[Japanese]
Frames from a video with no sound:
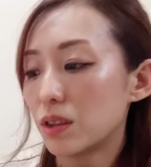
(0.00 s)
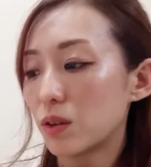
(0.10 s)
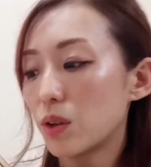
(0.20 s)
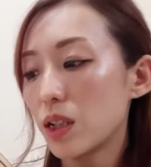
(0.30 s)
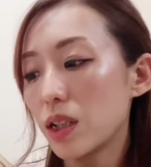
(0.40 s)

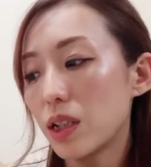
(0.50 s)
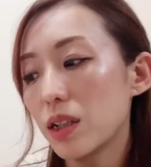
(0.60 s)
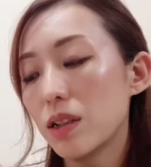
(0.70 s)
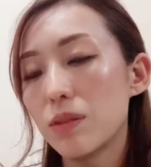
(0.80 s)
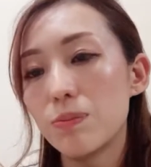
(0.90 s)
これ
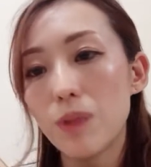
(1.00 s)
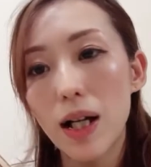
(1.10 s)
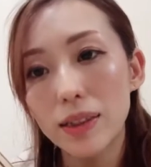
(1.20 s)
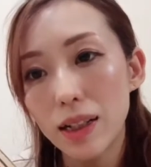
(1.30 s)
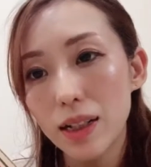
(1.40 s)

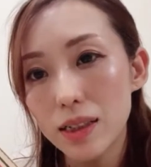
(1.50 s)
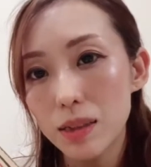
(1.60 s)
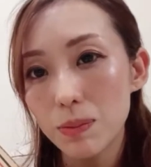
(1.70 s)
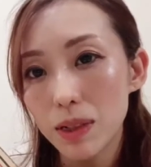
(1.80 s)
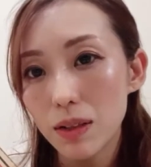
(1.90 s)

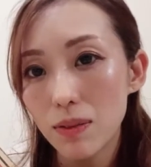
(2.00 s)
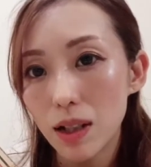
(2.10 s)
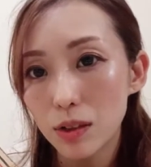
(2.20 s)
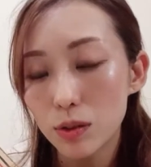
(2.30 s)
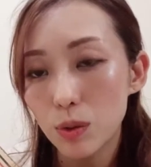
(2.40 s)
新しめで
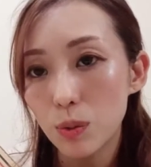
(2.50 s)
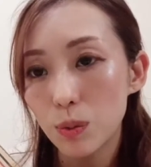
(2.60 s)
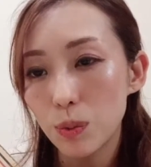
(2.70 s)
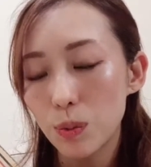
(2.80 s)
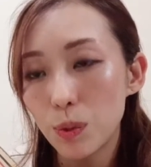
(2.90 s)
はあると
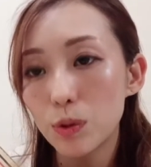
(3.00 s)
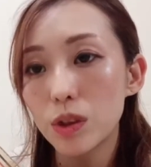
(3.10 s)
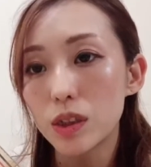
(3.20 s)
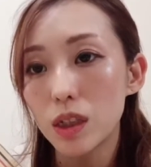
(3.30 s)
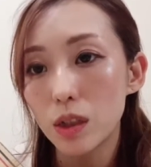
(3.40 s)
思うん
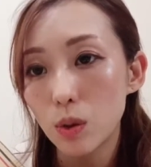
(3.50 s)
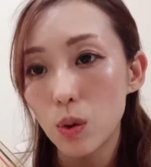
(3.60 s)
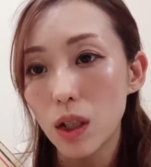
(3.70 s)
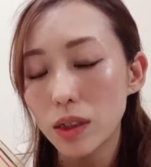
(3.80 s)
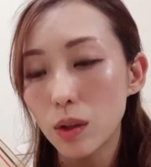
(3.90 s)
ですけ
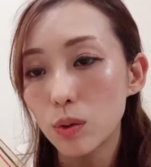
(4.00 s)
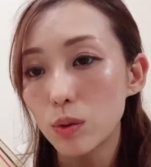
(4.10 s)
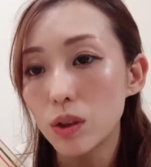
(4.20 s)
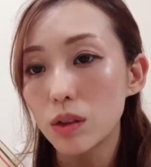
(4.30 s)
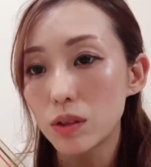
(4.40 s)
ど買ったこ
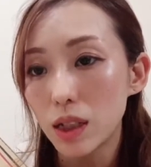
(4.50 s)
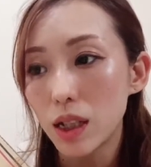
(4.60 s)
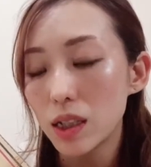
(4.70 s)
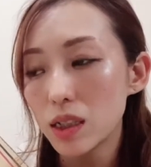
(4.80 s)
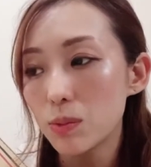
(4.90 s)
となく
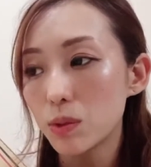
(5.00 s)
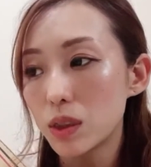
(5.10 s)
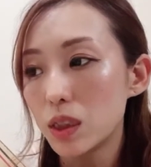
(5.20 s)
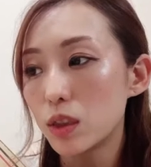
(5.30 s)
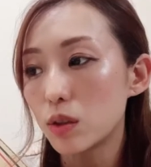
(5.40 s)
ていつも
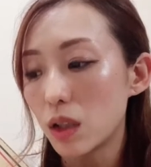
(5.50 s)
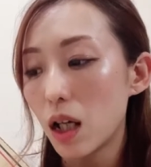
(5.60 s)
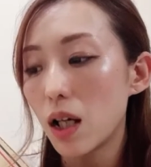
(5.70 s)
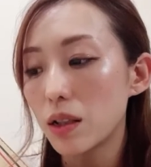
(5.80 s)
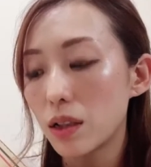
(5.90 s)
チーズ
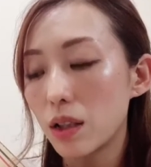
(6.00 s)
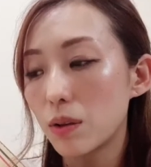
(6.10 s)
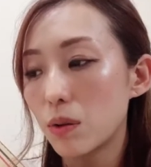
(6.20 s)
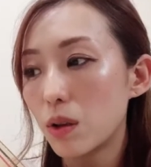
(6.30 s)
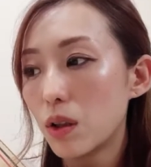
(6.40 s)
かあ
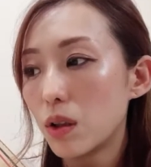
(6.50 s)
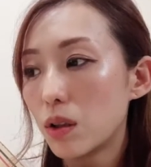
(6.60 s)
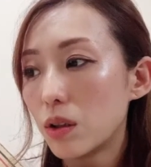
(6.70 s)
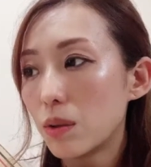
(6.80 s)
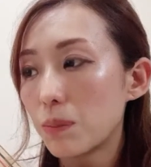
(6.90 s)
の
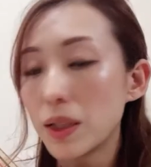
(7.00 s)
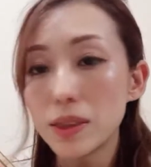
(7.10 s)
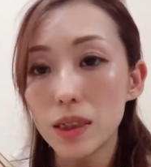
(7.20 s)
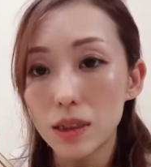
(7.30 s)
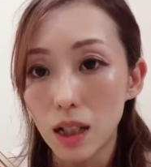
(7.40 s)

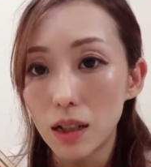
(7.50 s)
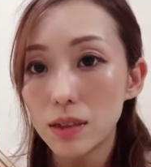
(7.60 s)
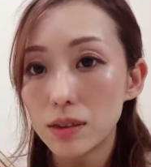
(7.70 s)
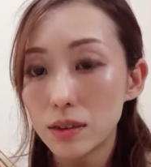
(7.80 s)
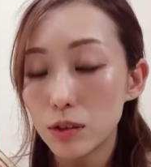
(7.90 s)
パンチェッタ
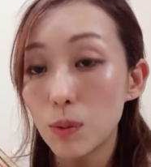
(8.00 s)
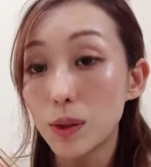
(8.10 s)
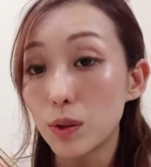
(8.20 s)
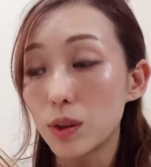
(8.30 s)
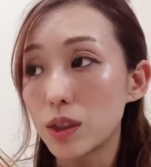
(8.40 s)

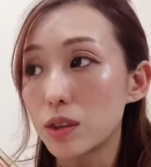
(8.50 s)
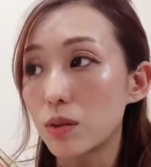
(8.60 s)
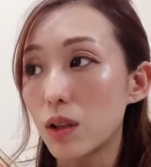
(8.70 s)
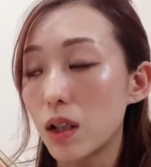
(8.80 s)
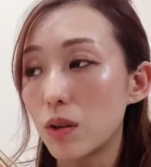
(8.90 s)
トマトのやつ
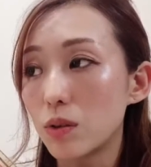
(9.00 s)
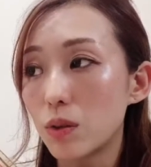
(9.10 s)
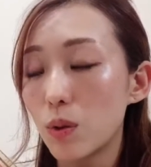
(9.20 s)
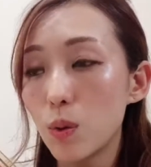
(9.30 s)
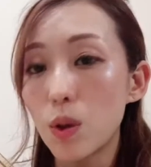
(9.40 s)
とか
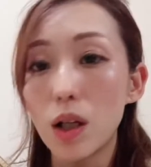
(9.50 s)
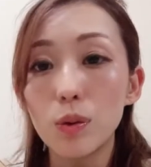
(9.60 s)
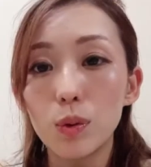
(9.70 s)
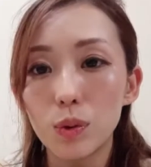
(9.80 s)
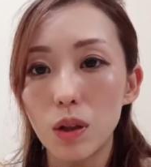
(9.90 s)
を
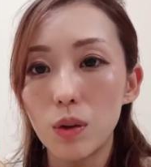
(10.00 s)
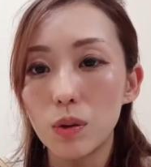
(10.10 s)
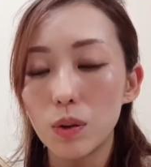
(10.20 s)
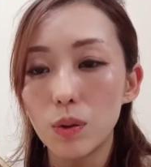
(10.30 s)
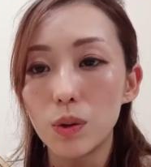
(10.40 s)
買うことが
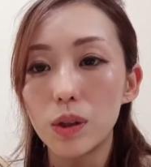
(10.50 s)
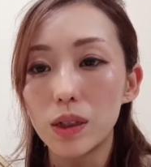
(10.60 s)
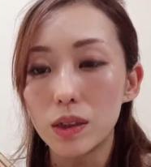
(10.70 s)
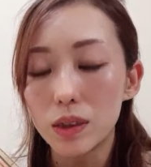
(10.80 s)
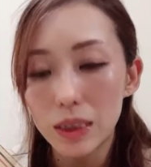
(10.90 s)
多い
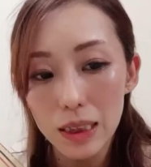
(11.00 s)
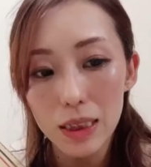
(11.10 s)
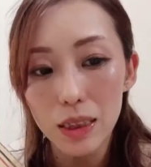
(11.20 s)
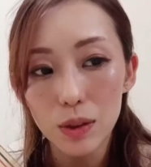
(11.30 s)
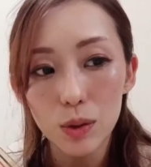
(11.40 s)

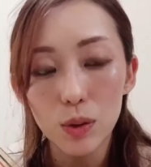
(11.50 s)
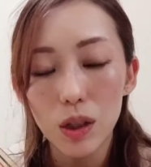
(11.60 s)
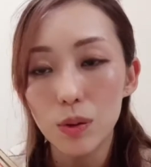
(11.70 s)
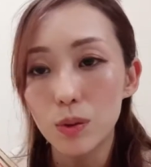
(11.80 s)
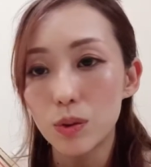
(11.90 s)
しシーフード
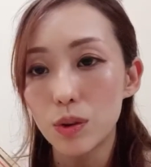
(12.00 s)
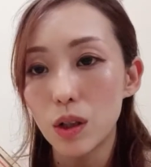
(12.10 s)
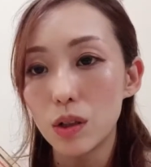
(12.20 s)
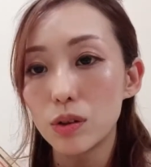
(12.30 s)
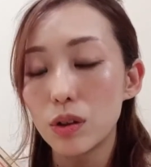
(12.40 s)
買うこと
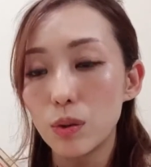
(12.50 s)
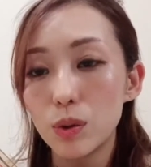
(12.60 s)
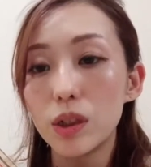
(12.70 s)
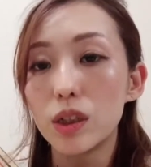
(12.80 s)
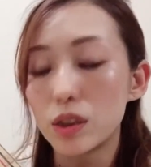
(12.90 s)
が多
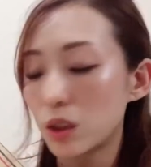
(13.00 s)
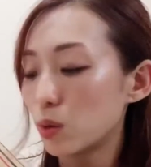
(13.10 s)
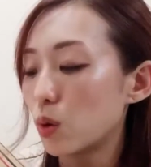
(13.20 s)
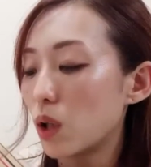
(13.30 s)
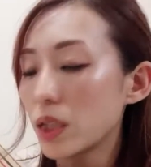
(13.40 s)
いんですけ
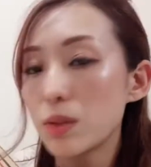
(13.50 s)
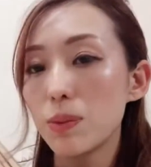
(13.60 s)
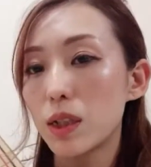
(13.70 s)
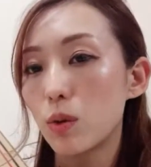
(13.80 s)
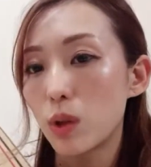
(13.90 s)
ど初
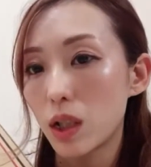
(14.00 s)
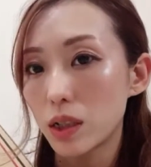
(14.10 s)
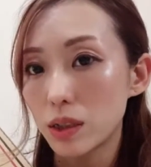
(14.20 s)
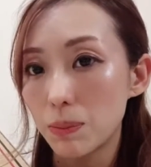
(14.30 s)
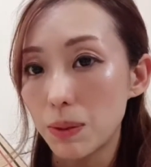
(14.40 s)
めてこれ
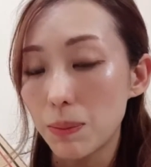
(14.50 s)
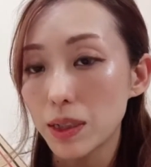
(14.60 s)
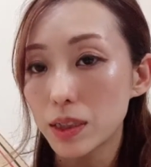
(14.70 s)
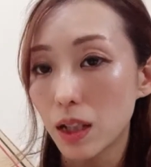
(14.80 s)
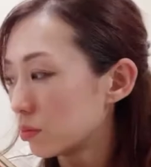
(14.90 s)
買ってみま
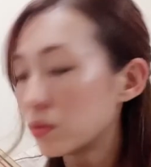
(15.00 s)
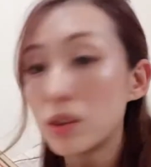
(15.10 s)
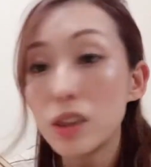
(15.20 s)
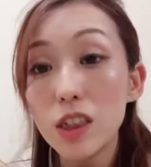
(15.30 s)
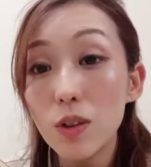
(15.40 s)
した
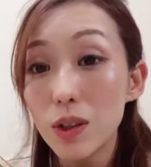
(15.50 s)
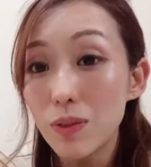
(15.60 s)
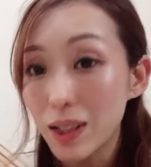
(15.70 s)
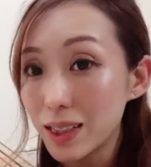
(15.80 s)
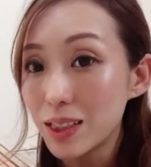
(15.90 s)
匂い
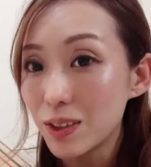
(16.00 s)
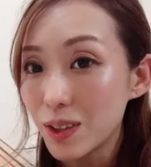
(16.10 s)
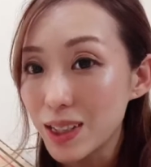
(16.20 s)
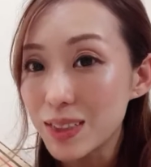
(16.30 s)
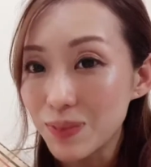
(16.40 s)
はいい匂い
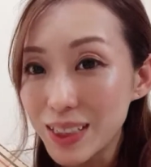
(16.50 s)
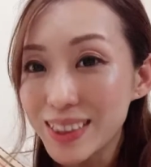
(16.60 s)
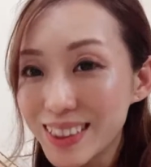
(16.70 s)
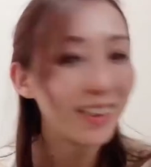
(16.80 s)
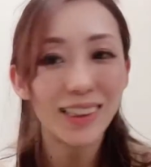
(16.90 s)
がしま
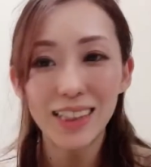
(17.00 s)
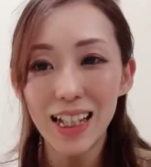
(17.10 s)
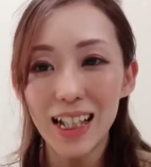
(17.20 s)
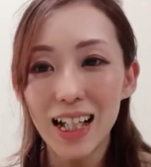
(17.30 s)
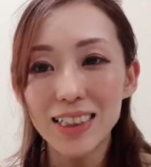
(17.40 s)
す
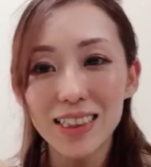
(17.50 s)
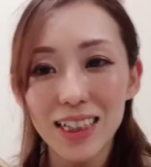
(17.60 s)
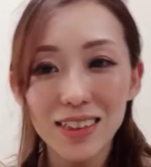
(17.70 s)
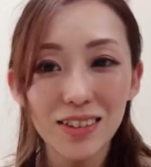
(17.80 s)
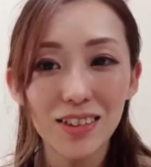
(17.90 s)
で明日
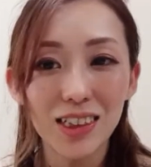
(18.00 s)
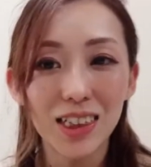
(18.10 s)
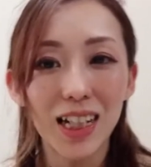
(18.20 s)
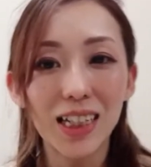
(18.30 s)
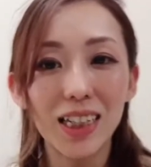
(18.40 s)
ちょっと
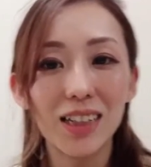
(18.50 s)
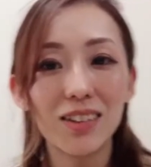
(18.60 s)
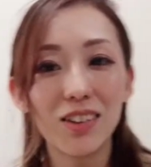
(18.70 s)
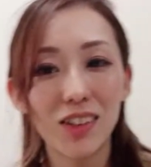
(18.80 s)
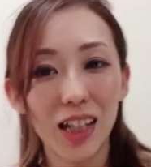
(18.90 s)
実家に行
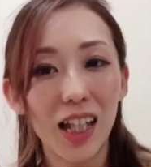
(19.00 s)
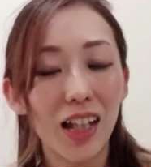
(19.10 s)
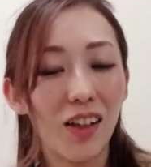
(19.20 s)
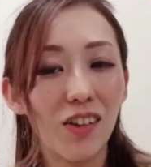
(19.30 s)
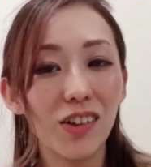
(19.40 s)
くの
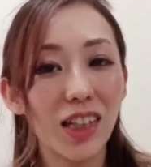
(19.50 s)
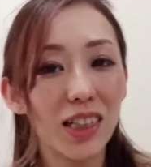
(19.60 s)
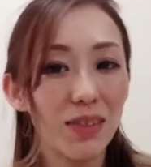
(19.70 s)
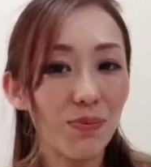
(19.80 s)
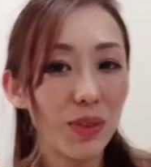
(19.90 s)
で同
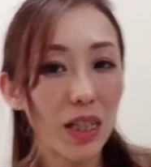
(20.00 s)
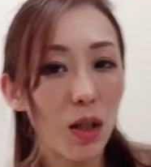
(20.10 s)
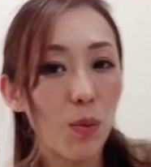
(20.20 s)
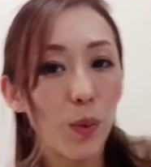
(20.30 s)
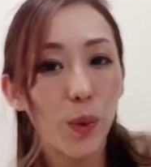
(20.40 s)
じ
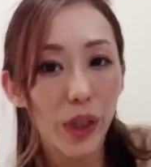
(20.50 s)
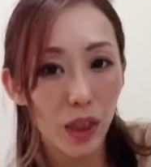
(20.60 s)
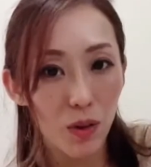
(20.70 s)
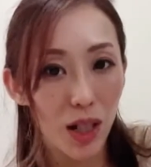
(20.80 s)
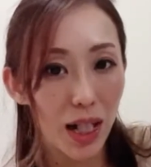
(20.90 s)
ピザをもう
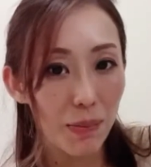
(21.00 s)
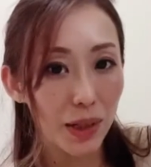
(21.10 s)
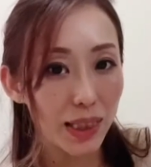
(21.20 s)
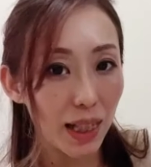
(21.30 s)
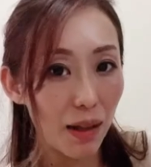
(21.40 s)
1個買い
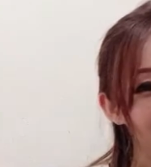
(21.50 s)
ました